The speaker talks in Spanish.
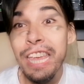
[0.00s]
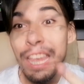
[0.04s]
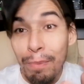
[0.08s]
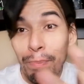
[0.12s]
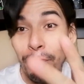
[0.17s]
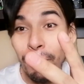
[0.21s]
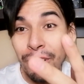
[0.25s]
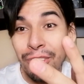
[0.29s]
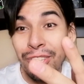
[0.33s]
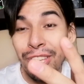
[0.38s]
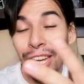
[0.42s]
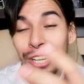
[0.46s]

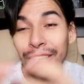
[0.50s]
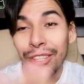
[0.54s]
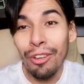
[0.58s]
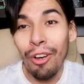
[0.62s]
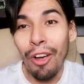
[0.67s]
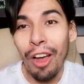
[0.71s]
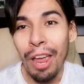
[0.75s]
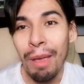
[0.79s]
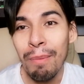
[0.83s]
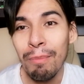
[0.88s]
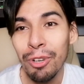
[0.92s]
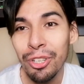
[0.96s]
Y por
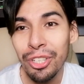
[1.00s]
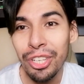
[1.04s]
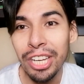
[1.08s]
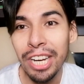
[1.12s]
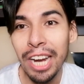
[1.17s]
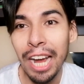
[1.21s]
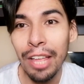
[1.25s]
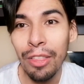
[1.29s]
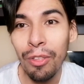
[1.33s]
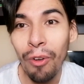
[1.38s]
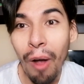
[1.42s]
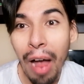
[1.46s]
cierto, hemos
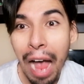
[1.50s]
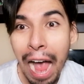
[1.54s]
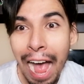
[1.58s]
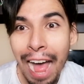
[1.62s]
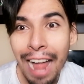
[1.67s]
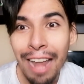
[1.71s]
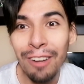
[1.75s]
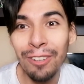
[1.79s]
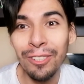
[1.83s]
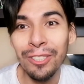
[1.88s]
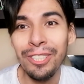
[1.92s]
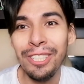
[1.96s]
llegado
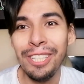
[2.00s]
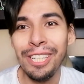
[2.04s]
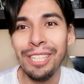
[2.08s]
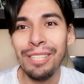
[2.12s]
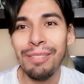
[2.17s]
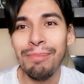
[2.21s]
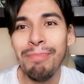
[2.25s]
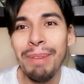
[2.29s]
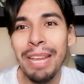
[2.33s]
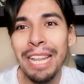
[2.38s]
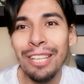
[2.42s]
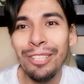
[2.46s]
a los
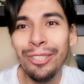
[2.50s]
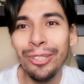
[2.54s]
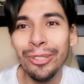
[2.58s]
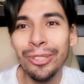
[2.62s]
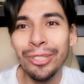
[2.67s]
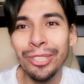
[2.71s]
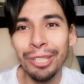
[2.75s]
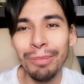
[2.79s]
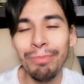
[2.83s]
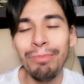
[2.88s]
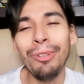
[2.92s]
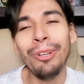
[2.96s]
10.000
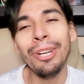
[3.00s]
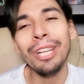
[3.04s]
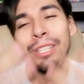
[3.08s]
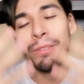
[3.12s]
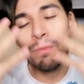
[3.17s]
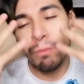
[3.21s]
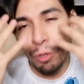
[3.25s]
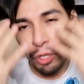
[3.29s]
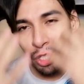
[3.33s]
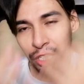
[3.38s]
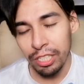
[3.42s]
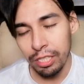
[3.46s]

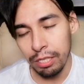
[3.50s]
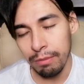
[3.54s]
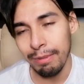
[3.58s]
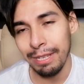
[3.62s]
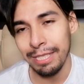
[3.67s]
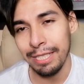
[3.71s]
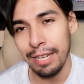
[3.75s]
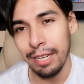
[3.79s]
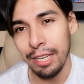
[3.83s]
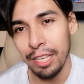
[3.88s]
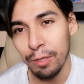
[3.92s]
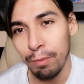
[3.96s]
suscriptores.
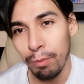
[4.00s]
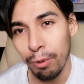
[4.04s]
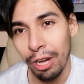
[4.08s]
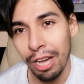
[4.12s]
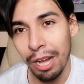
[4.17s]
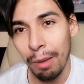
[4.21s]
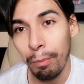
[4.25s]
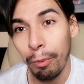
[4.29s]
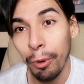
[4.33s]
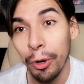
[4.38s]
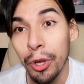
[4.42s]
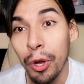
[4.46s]
Muchísimas gracias
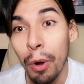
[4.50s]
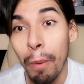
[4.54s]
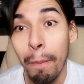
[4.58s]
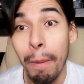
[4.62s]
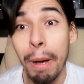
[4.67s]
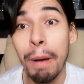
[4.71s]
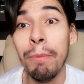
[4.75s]
por el apoyo.